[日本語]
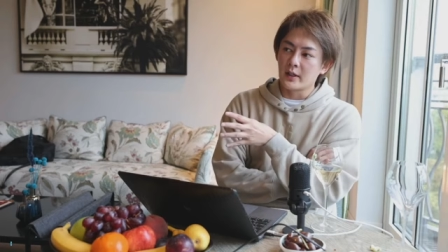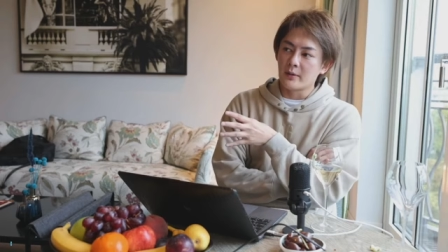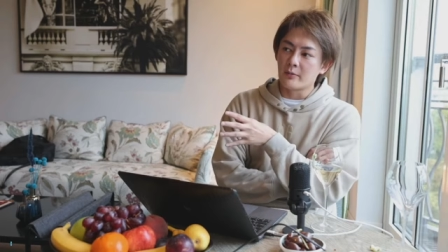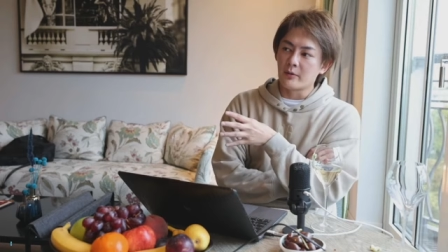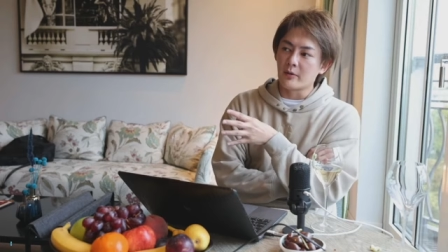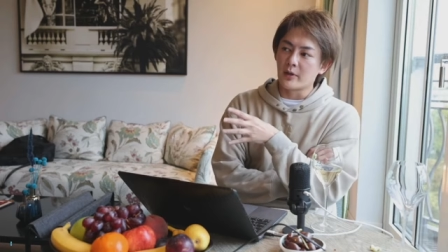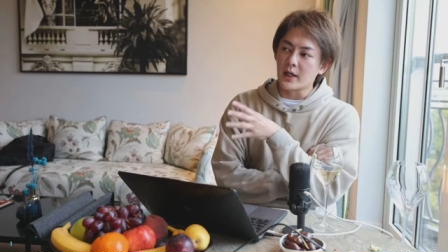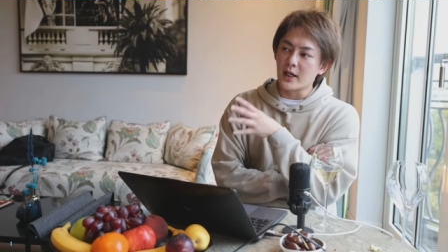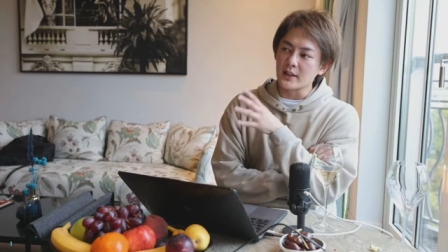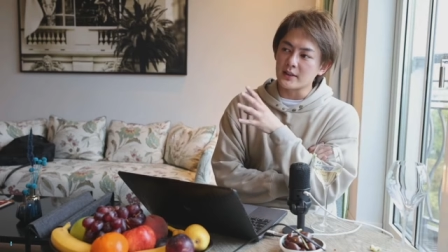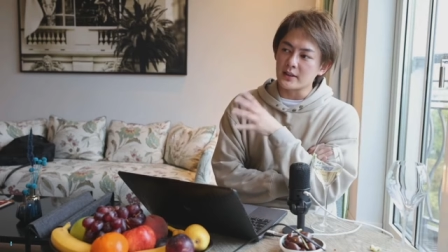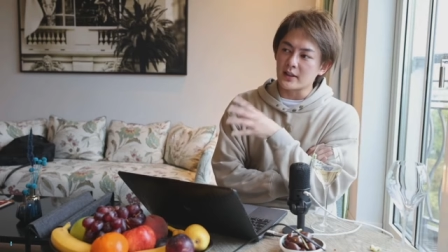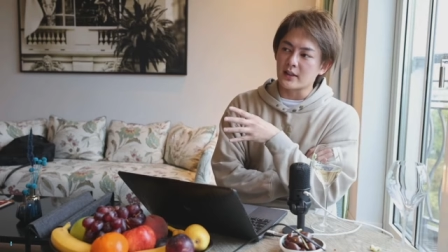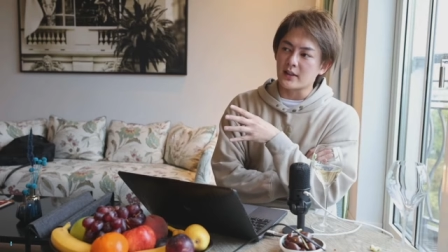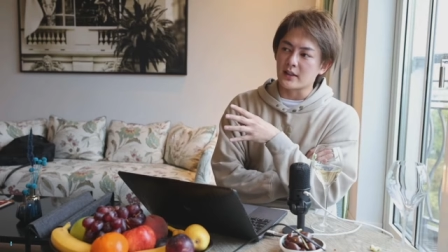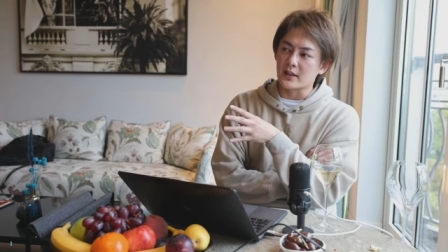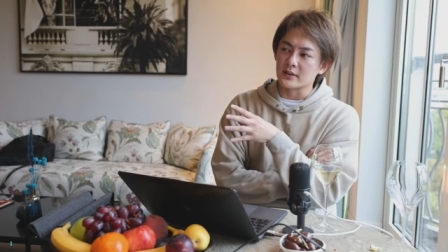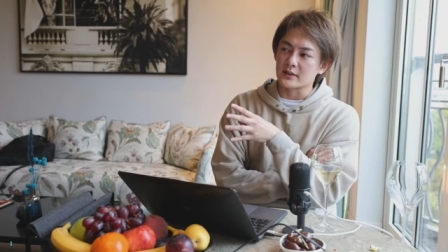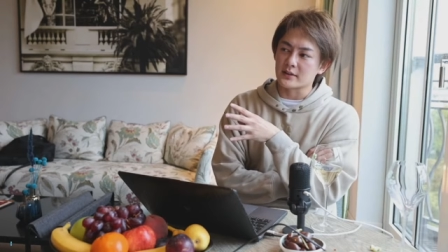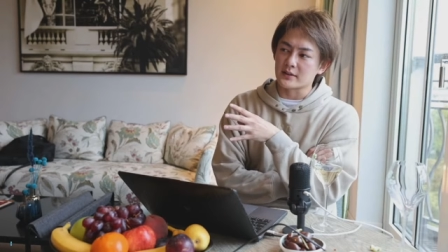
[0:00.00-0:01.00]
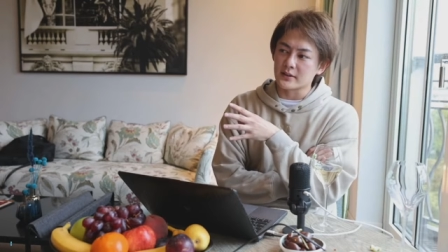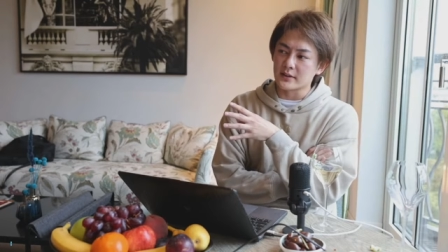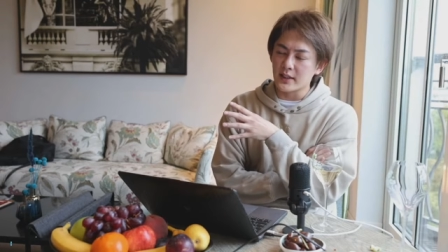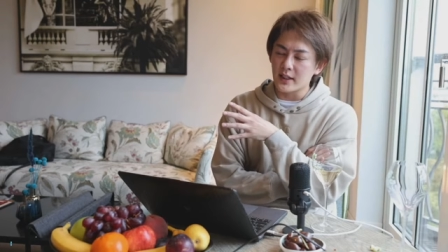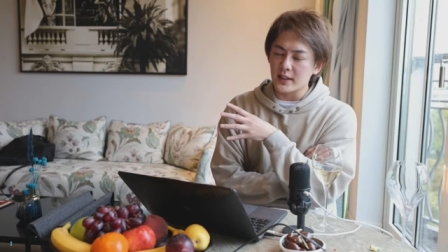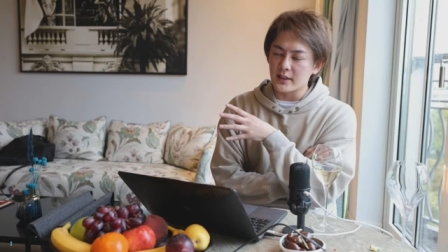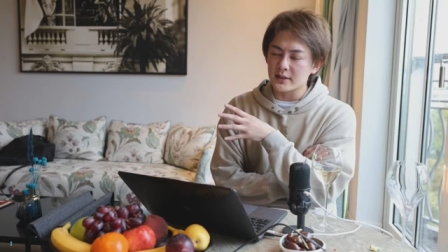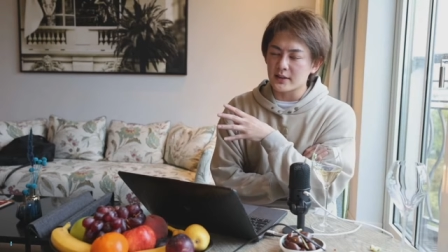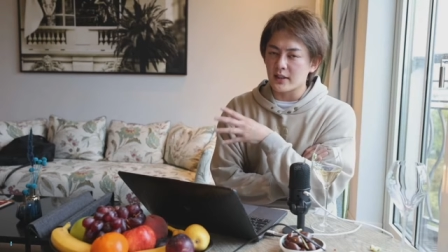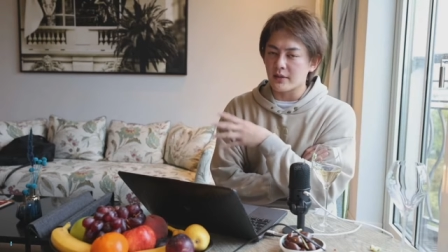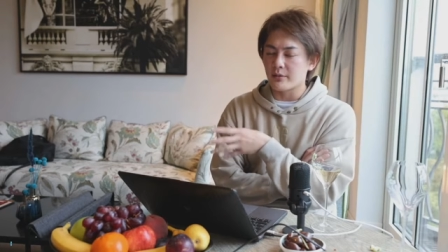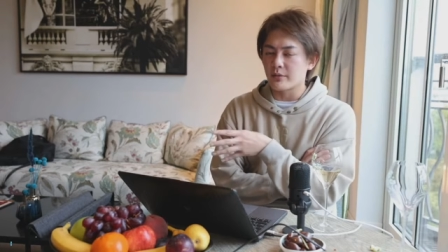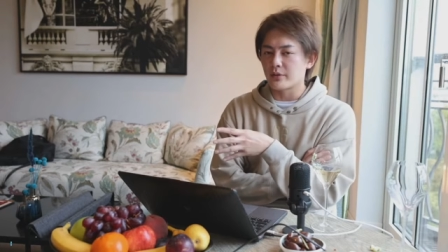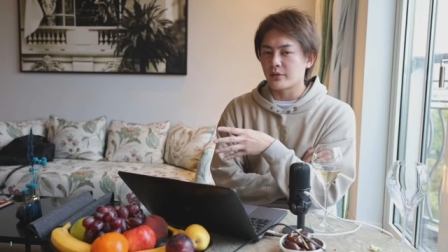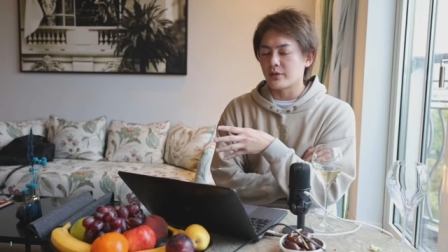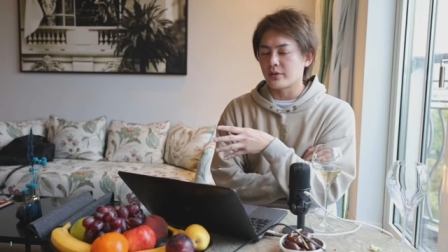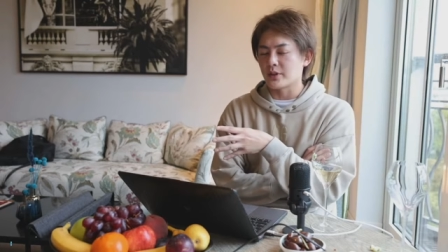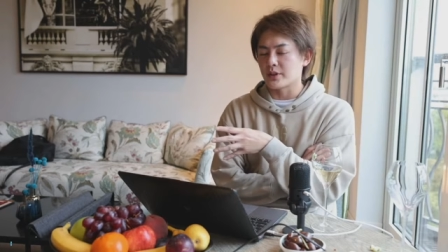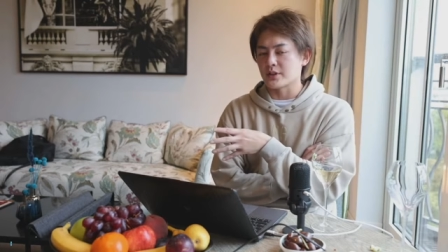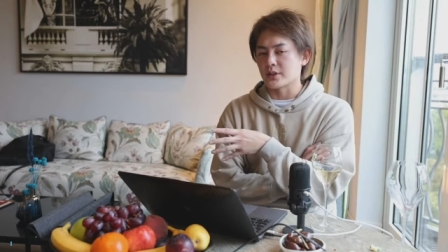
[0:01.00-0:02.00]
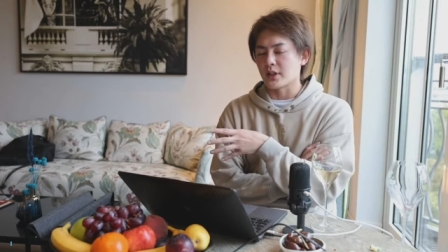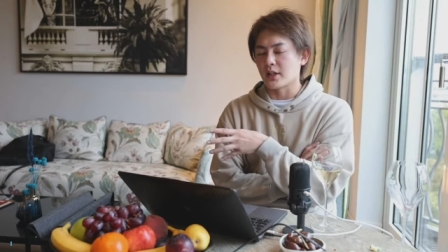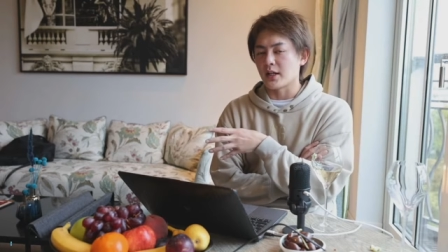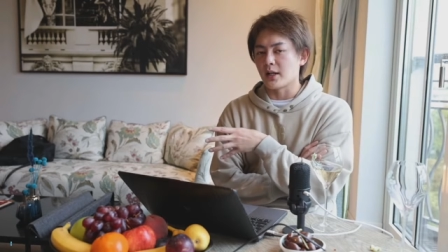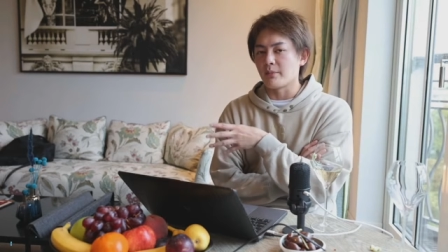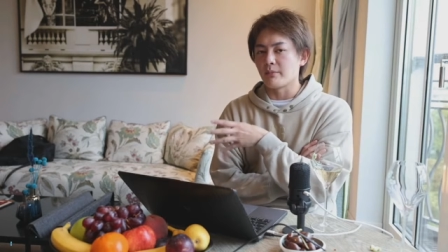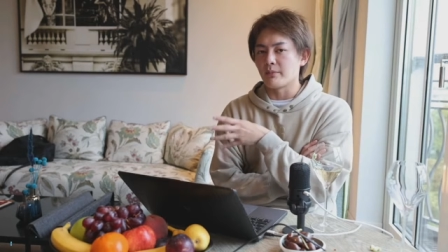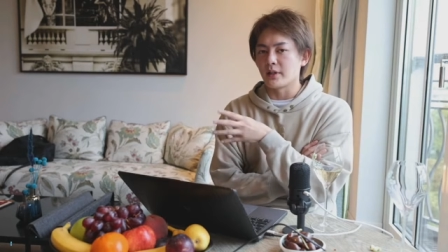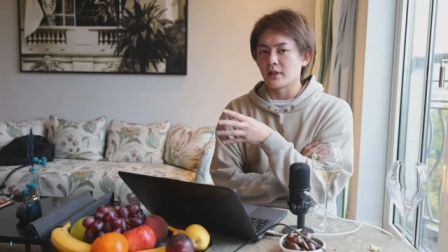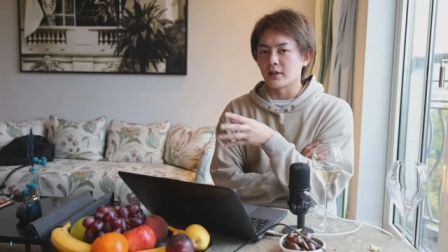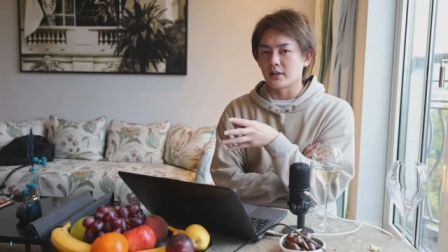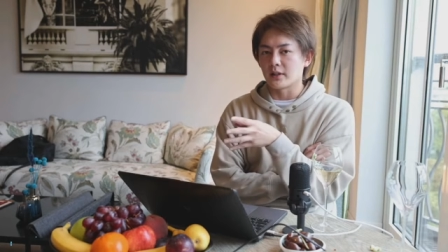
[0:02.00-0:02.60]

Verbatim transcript: もう朝からすげえスタッフの人たちが頑張っ